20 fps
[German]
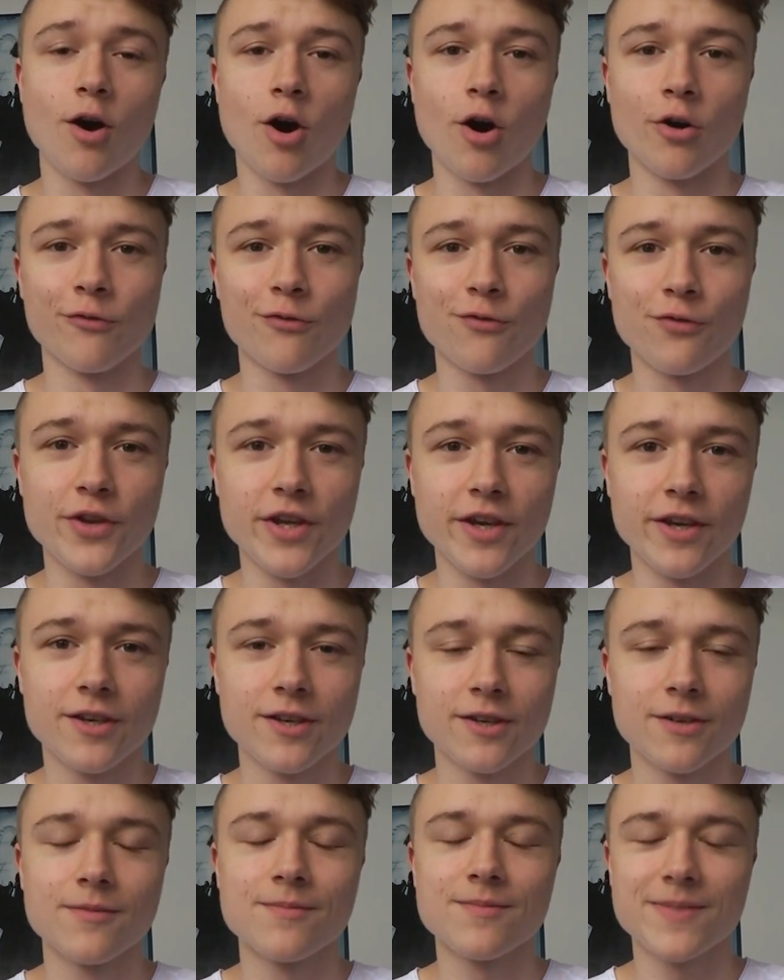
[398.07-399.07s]
on
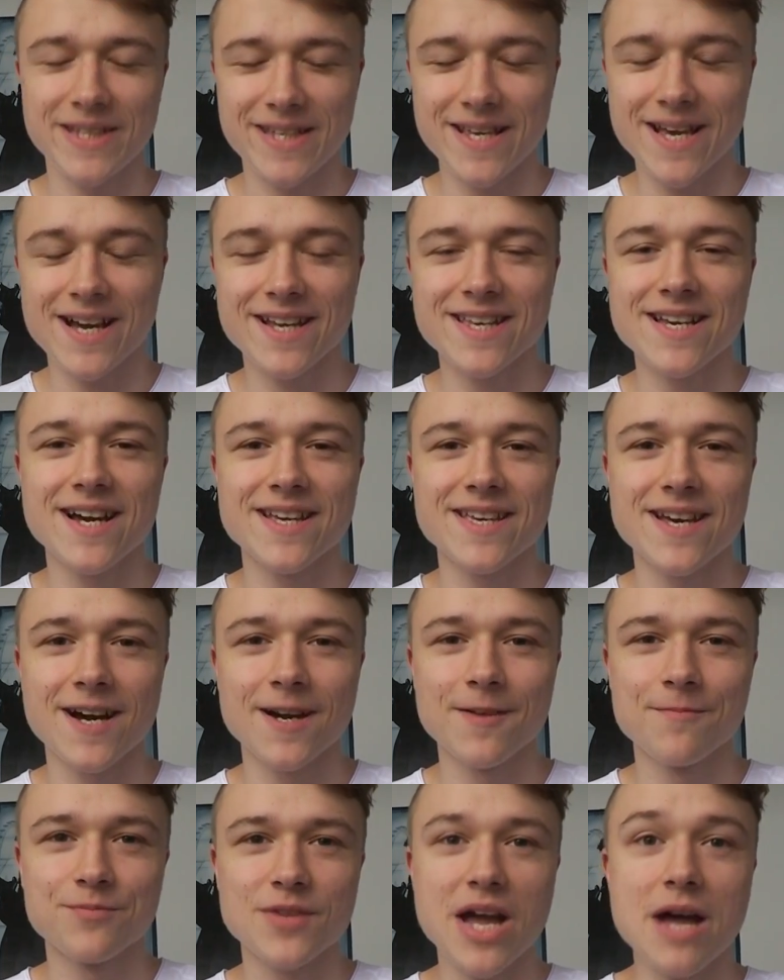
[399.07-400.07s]
fleek. Ja, ja, ja.
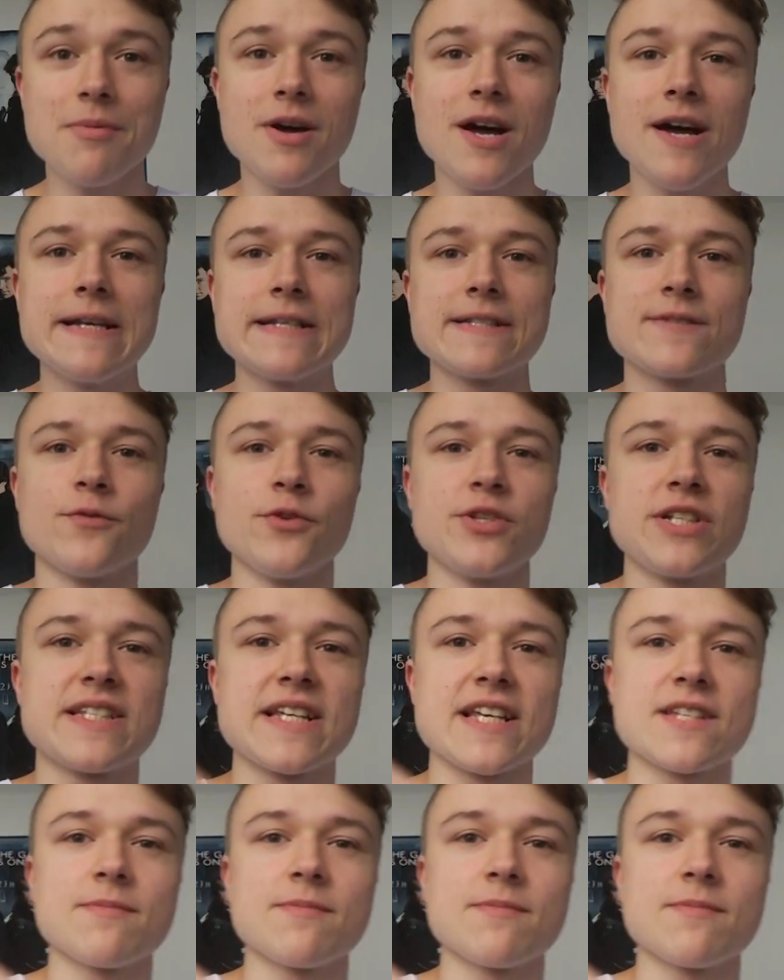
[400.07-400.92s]
Aber es wird jetzt